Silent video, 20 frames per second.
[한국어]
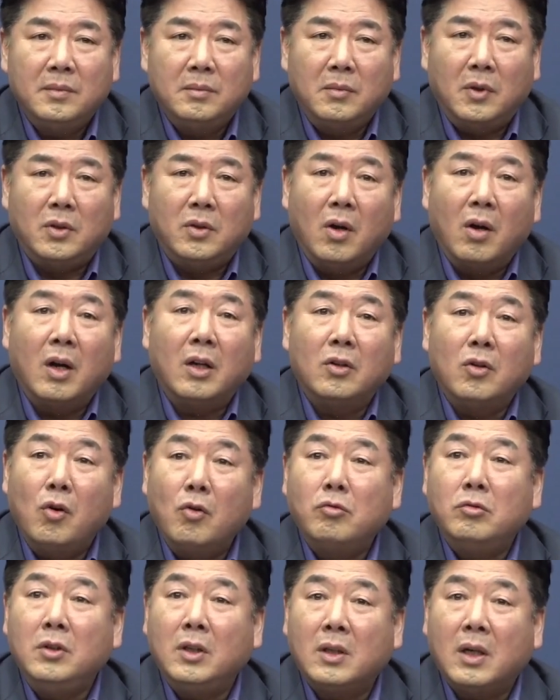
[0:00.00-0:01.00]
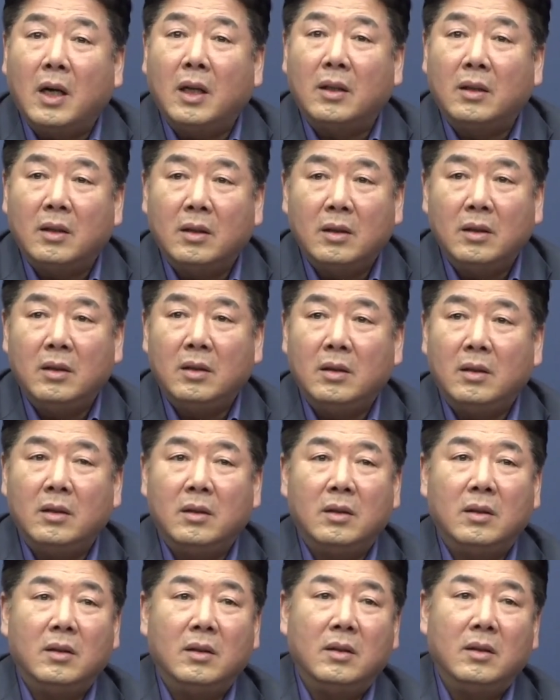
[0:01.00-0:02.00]
뭐 영화는 허구니까
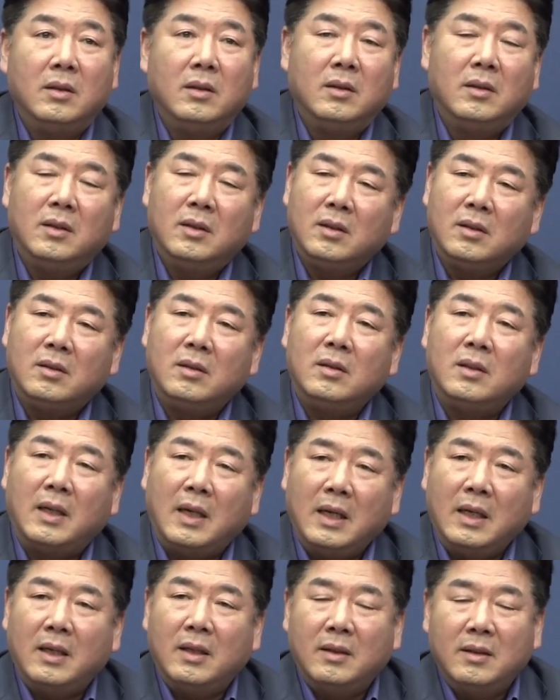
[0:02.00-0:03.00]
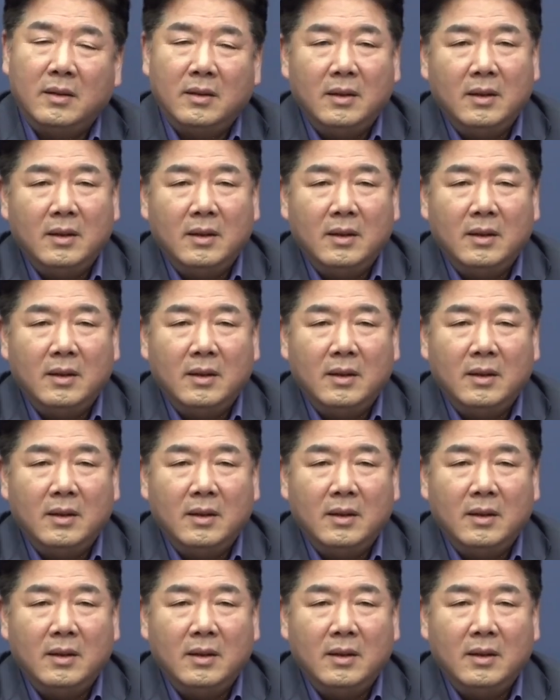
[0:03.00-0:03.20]
그러나